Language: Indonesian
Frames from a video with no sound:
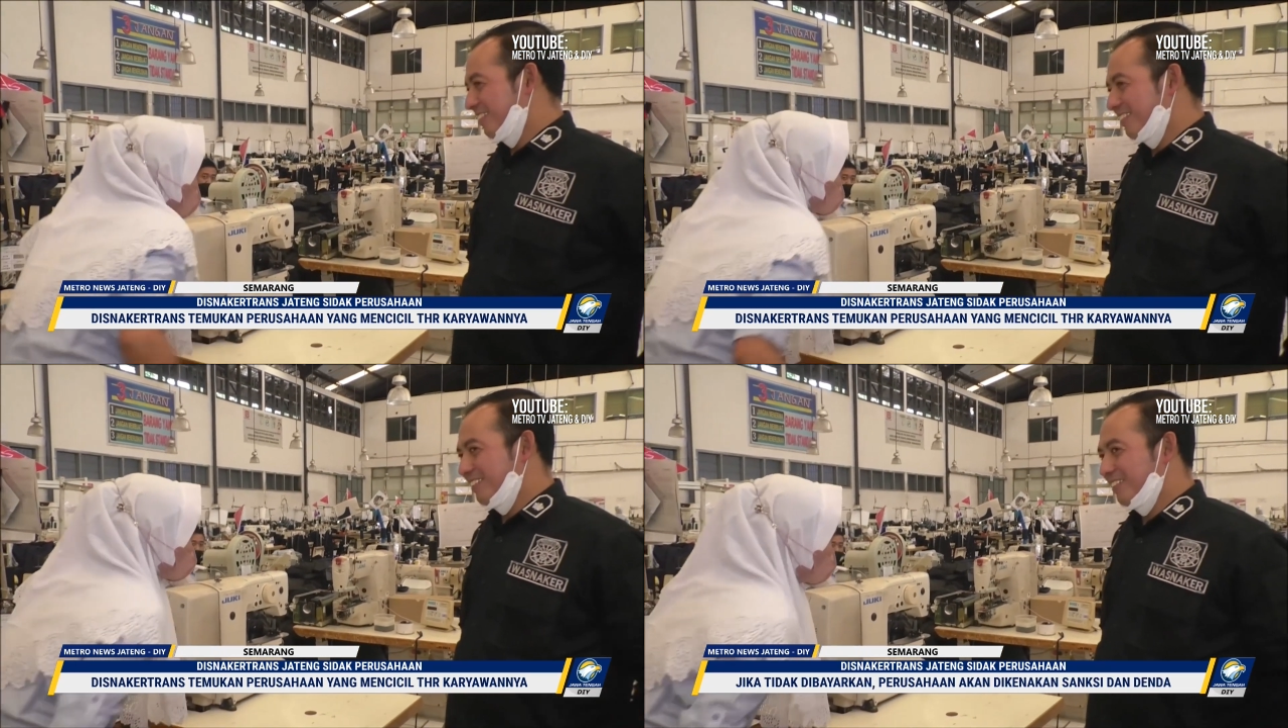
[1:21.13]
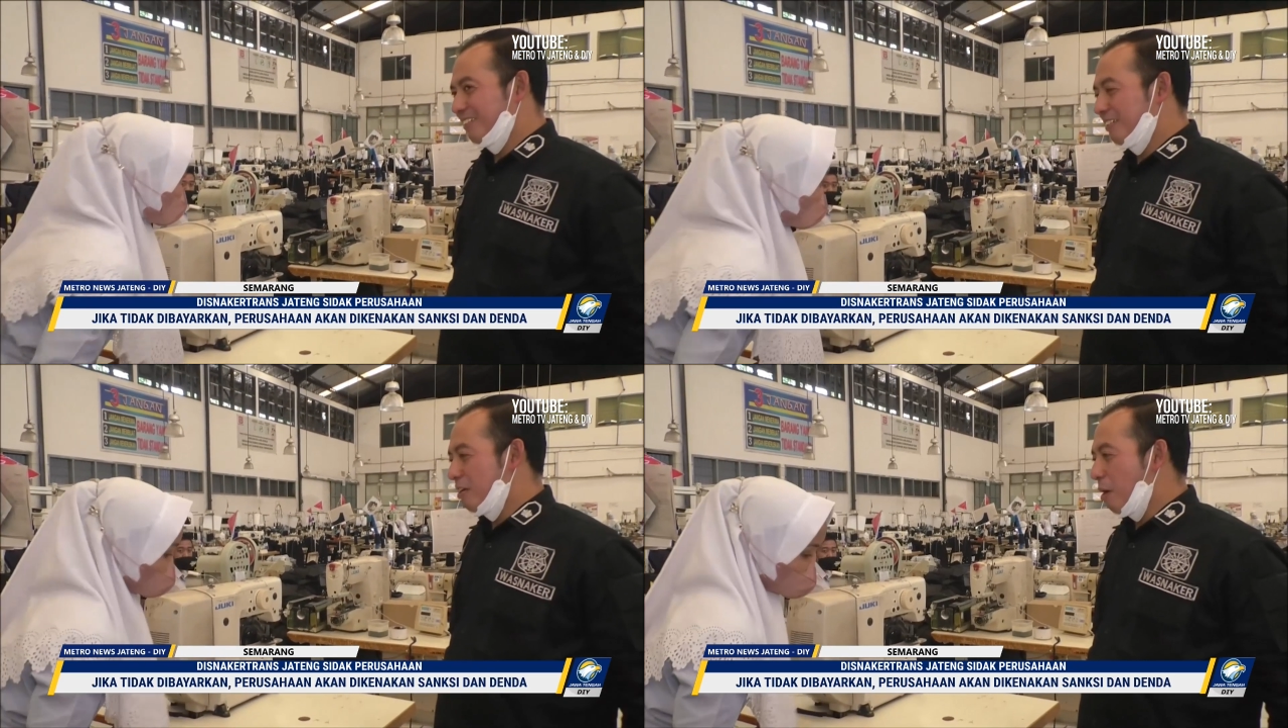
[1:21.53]
maka
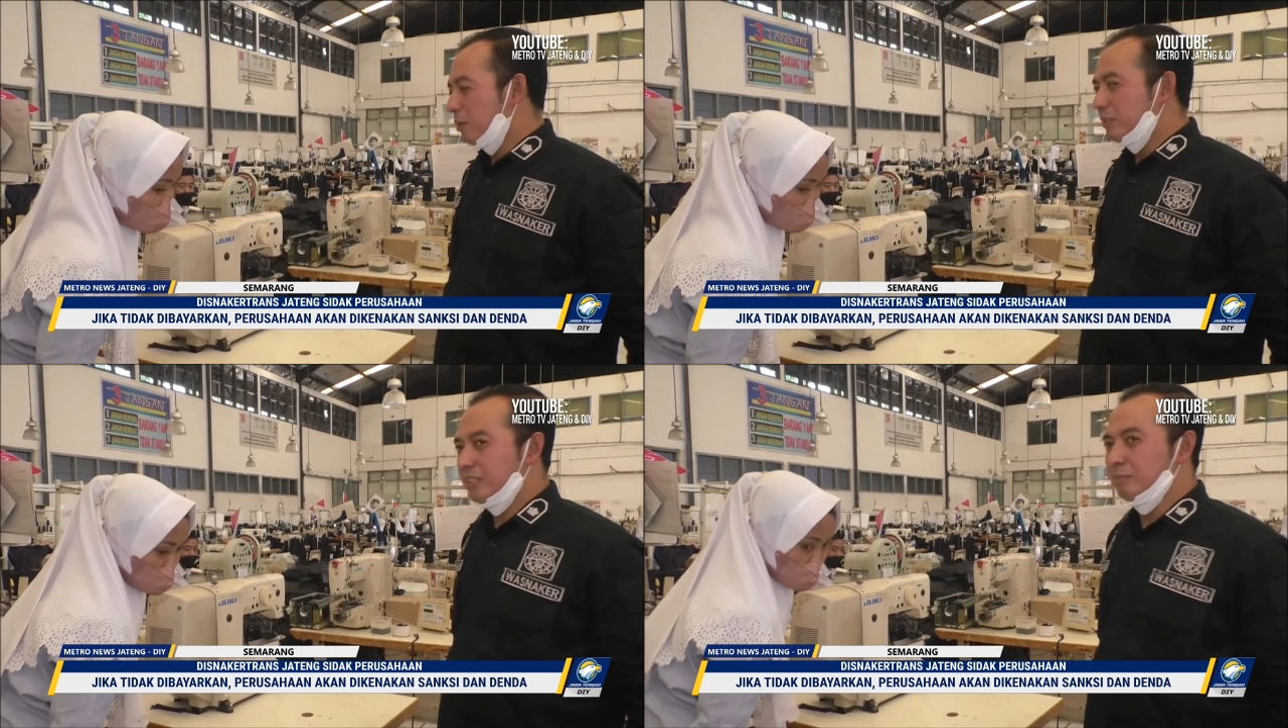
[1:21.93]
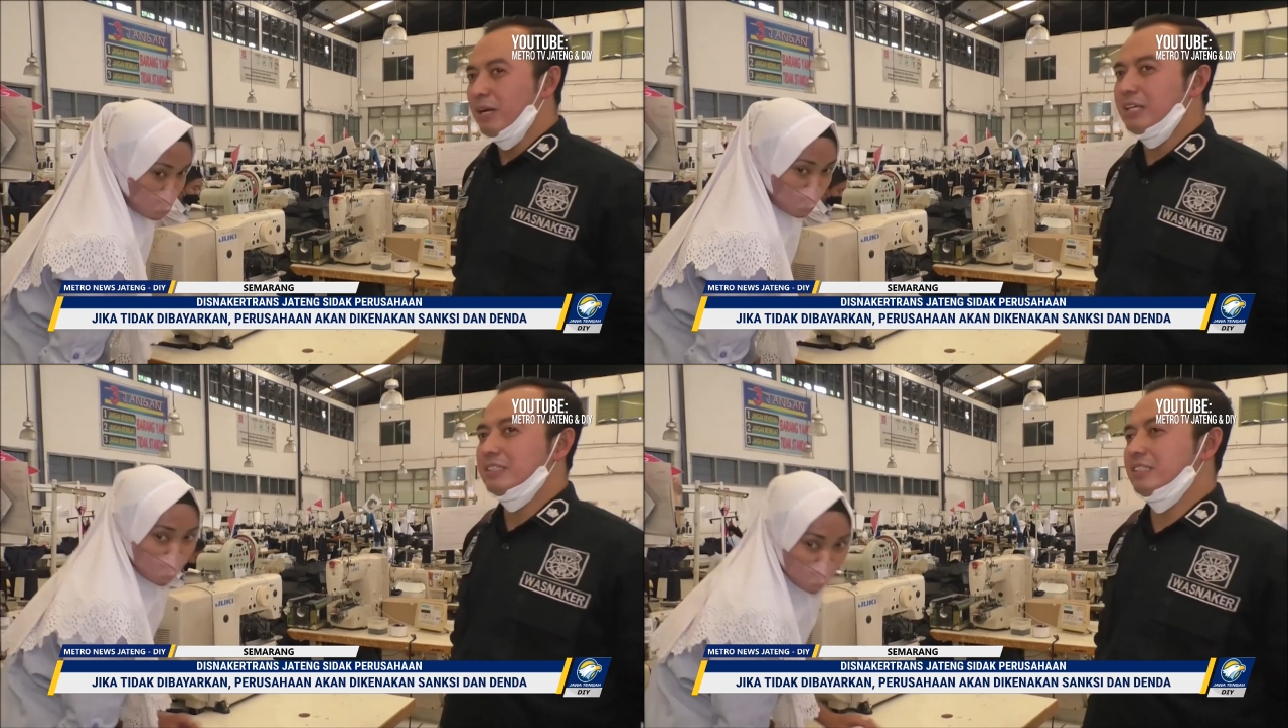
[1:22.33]
akan memberikan,
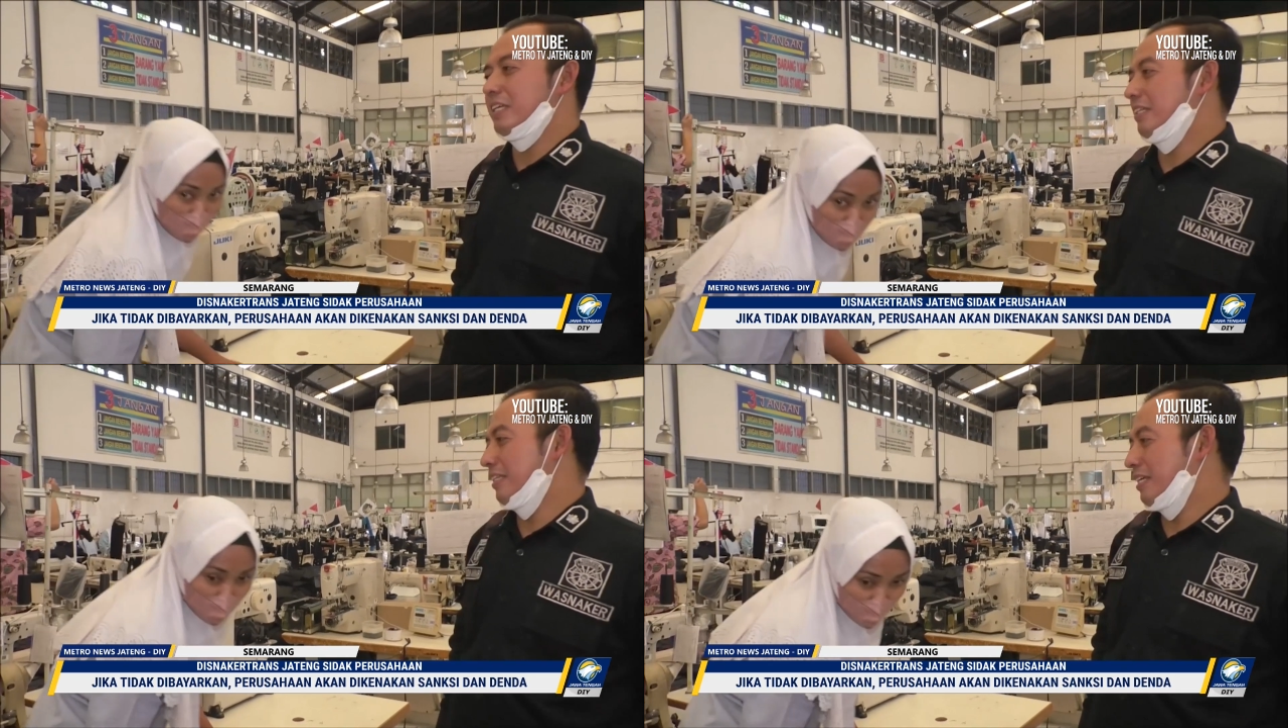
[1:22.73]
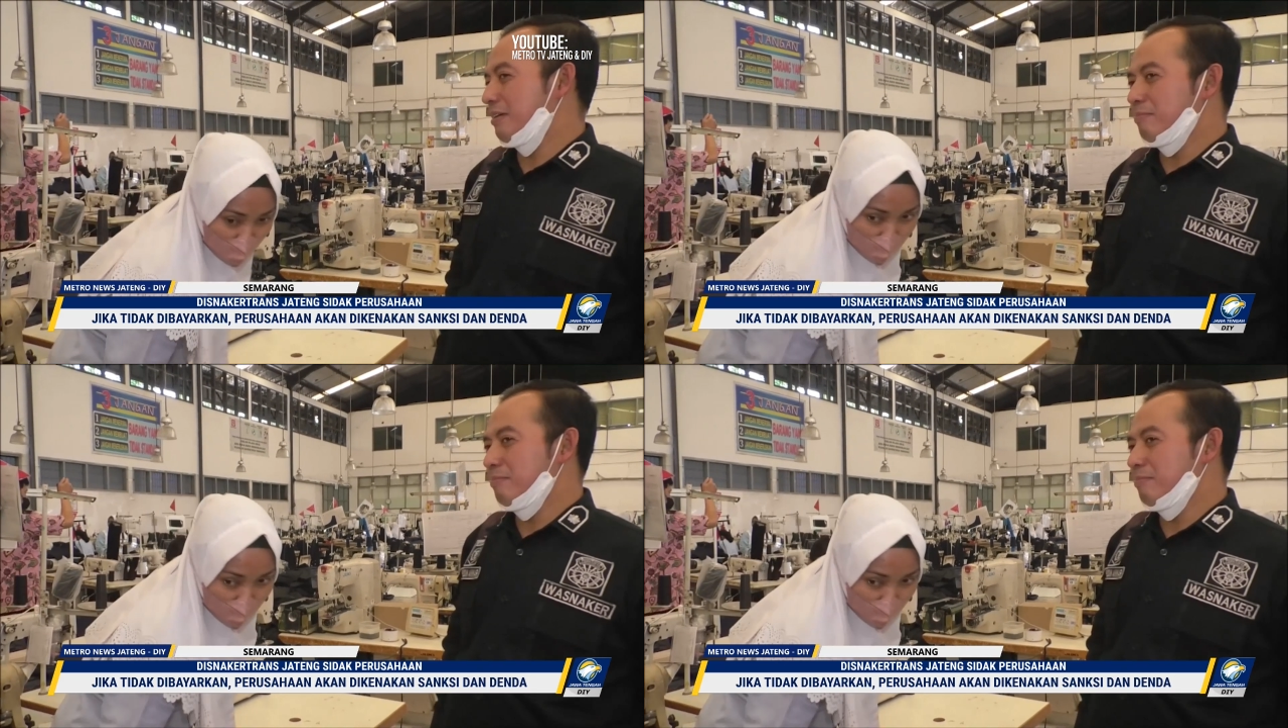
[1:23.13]
diberikan sanksi